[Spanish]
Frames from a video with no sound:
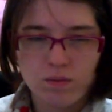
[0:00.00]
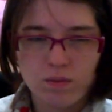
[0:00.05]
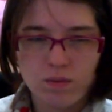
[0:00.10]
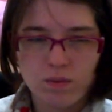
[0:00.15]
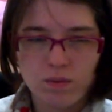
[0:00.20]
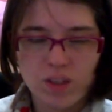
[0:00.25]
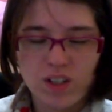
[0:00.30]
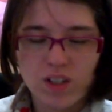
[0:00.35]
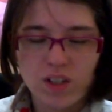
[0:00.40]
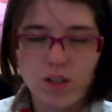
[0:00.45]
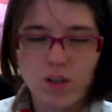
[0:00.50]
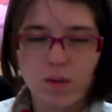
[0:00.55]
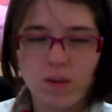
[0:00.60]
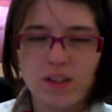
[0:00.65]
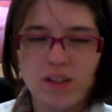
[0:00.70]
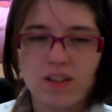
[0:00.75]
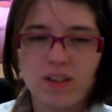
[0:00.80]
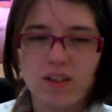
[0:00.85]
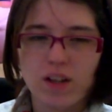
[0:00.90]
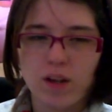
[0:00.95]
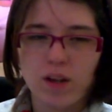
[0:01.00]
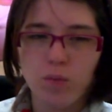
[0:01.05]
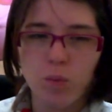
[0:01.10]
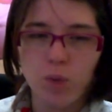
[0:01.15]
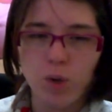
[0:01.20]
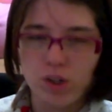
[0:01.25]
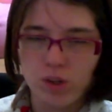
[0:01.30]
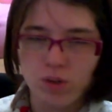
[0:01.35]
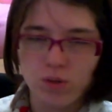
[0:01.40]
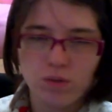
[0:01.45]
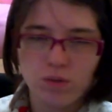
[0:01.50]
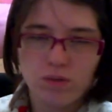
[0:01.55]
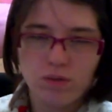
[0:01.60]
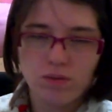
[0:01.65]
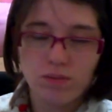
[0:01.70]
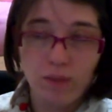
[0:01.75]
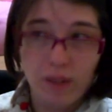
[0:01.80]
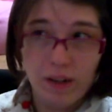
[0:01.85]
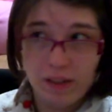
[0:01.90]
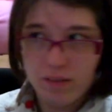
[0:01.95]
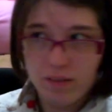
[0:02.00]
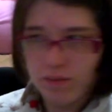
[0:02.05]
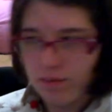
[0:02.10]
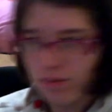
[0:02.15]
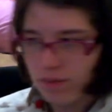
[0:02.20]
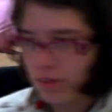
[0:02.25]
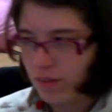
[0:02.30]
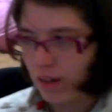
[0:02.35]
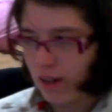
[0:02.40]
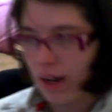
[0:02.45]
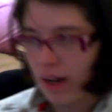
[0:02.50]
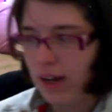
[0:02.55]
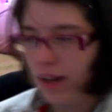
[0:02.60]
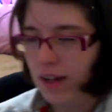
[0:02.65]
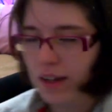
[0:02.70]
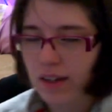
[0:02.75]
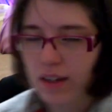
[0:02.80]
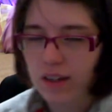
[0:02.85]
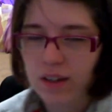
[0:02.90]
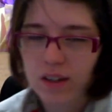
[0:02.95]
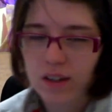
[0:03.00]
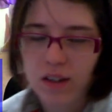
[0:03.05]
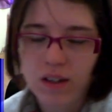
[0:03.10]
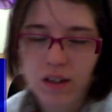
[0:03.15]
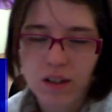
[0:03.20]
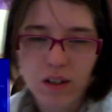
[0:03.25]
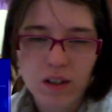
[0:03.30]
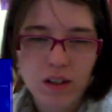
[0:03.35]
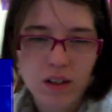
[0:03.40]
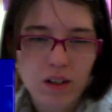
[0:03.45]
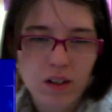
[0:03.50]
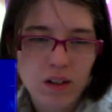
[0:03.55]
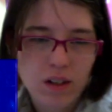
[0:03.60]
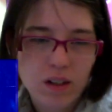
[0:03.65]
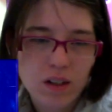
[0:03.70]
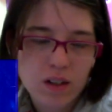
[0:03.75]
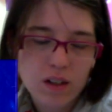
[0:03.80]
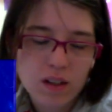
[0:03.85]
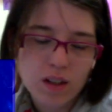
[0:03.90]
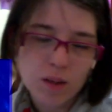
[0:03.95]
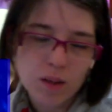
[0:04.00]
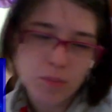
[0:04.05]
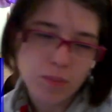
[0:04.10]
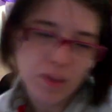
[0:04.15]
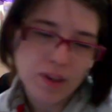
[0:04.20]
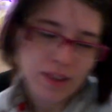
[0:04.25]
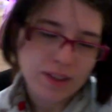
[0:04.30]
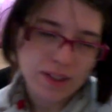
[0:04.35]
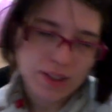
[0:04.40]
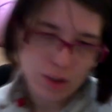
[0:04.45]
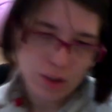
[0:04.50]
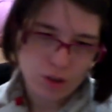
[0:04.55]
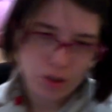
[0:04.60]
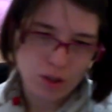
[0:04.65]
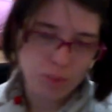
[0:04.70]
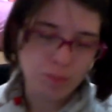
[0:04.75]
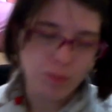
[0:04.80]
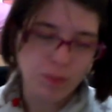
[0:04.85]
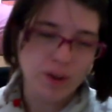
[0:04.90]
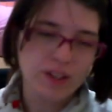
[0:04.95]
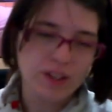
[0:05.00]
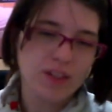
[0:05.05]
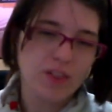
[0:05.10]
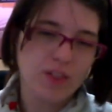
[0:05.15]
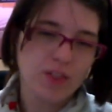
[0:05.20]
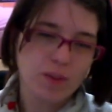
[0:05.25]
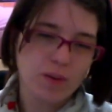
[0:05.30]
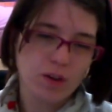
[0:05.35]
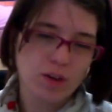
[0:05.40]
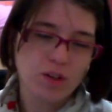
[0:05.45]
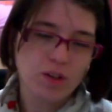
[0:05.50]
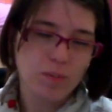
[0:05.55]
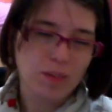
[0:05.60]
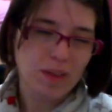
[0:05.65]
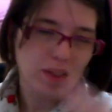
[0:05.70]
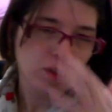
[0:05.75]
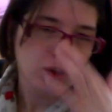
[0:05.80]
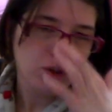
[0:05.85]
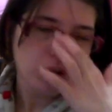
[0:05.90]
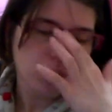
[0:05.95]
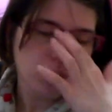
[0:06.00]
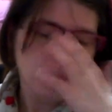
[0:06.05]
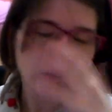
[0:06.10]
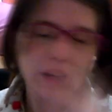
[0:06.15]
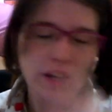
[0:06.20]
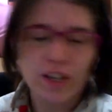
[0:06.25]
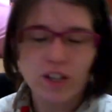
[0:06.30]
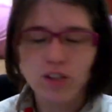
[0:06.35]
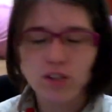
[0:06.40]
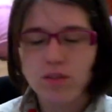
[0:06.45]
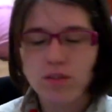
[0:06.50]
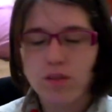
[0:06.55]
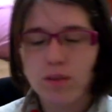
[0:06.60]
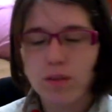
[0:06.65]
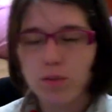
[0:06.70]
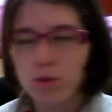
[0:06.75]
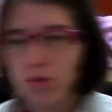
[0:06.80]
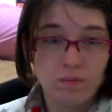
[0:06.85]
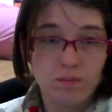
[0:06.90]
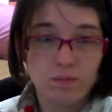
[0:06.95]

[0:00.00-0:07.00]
Ese chaval ya estaría muerto, ¿vale? O sea, después de tanto tiempo ahí encima con ese pedazo de agujerillo, vamos.